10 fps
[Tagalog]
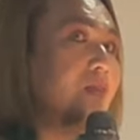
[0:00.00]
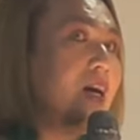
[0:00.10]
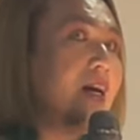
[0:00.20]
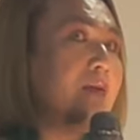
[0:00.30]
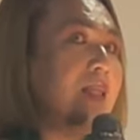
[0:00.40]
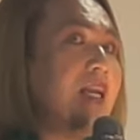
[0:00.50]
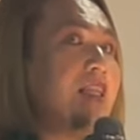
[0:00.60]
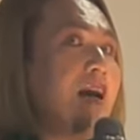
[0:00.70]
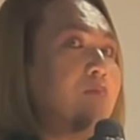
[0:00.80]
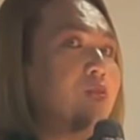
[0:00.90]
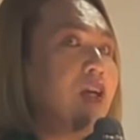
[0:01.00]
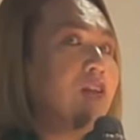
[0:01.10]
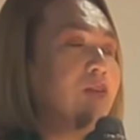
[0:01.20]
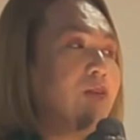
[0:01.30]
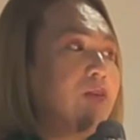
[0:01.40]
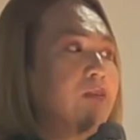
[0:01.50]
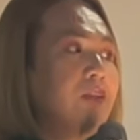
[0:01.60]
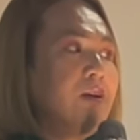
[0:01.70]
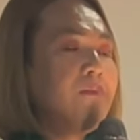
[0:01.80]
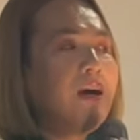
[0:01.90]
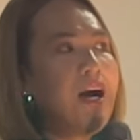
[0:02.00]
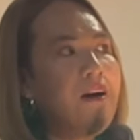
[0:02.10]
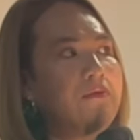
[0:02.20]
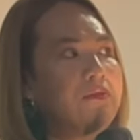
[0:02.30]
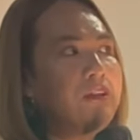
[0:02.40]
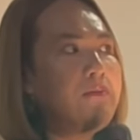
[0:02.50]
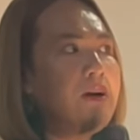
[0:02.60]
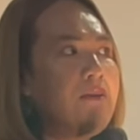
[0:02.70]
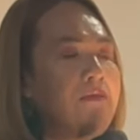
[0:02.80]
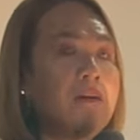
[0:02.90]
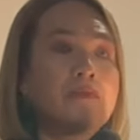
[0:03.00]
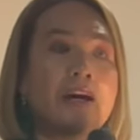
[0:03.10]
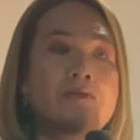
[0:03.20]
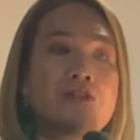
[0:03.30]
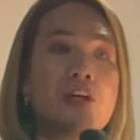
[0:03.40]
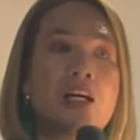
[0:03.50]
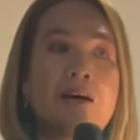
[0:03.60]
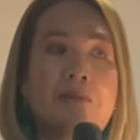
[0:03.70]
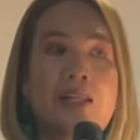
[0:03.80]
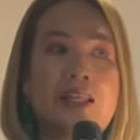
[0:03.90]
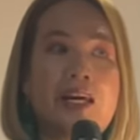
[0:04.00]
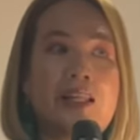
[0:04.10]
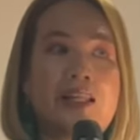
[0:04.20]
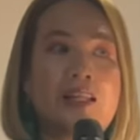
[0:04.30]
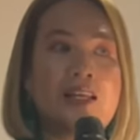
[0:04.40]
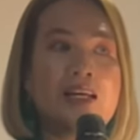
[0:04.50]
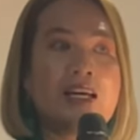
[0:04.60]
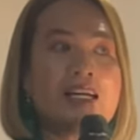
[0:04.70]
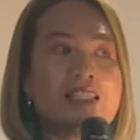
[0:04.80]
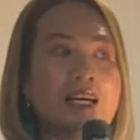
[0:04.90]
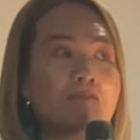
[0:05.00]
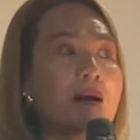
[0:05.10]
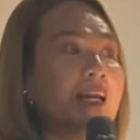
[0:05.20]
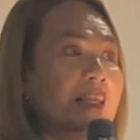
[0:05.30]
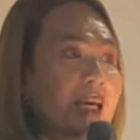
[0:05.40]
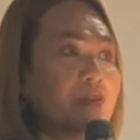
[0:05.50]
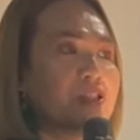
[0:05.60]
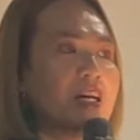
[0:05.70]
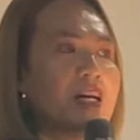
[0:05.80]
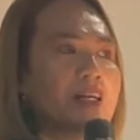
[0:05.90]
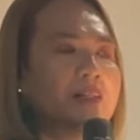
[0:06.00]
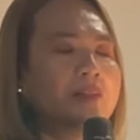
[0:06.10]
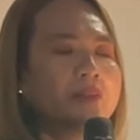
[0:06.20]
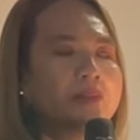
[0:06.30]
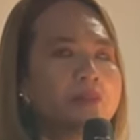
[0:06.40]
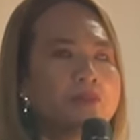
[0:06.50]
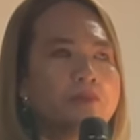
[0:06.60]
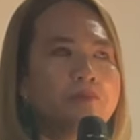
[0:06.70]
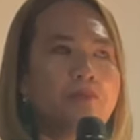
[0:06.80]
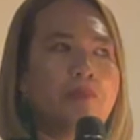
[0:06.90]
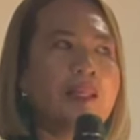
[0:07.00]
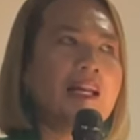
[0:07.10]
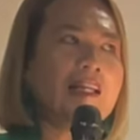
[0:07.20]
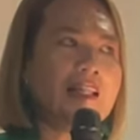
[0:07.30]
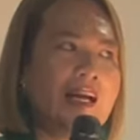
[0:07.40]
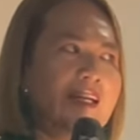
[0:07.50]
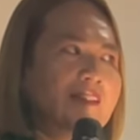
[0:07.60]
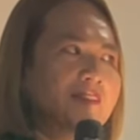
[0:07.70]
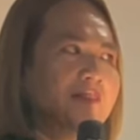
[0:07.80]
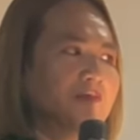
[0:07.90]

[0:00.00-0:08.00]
ha, tinatapon ito. Mga after, mga 5 times nyo gamitin. Kasi kapag hindi nyo siya pinalitan,